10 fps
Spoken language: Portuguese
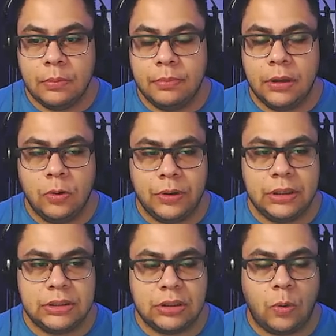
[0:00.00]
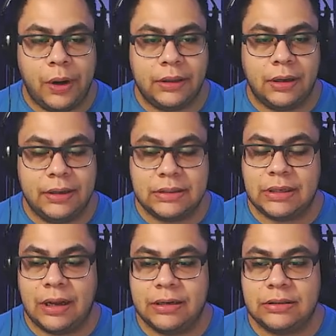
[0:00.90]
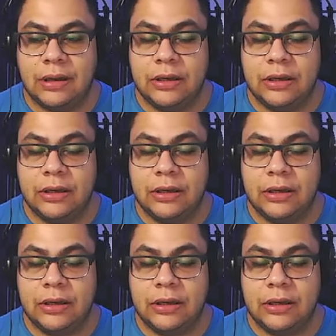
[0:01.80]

1050 cristais, tá?